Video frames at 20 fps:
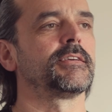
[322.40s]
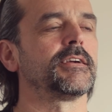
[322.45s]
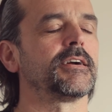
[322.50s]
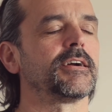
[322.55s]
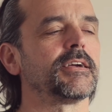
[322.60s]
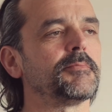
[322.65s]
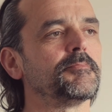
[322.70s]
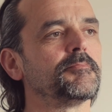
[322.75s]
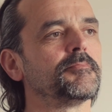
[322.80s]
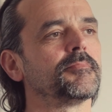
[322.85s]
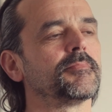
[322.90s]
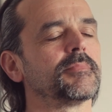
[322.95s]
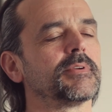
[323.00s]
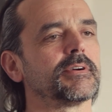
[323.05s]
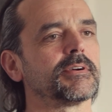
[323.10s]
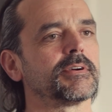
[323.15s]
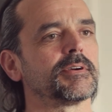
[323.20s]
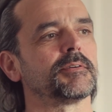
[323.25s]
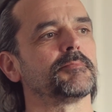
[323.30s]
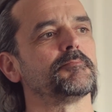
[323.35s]
ja, im
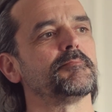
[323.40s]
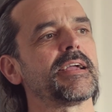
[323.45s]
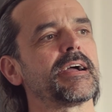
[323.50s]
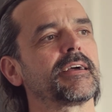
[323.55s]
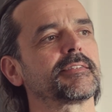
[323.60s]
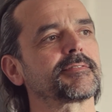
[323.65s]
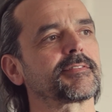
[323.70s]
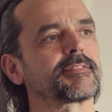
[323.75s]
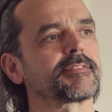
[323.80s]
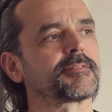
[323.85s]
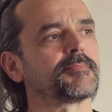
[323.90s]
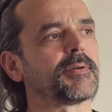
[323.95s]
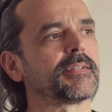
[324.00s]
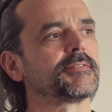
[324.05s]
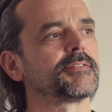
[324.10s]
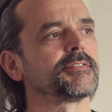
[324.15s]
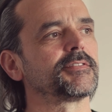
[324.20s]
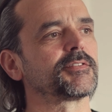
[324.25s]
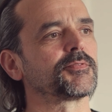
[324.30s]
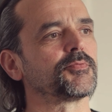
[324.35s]
äh, März
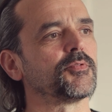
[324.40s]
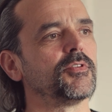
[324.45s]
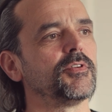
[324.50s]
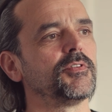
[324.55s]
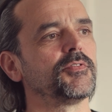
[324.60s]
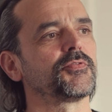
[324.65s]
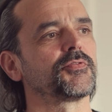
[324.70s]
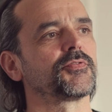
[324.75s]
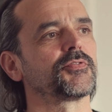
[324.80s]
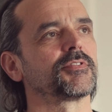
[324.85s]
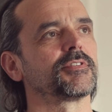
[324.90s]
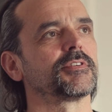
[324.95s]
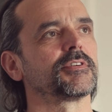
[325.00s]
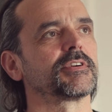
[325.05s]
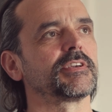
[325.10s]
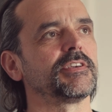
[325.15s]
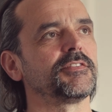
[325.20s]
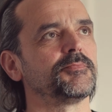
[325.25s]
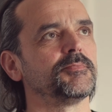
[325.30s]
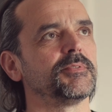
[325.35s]
2012 äh,
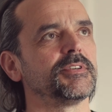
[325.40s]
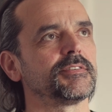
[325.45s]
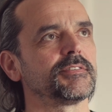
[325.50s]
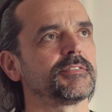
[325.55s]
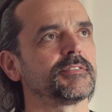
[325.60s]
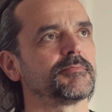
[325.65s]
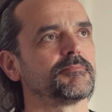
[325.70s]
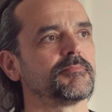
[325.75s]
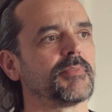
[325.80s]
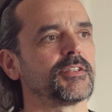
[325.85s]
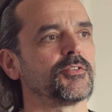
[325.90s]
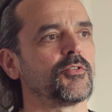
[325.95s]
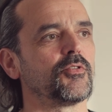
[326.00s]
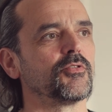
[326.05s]
rief mich mein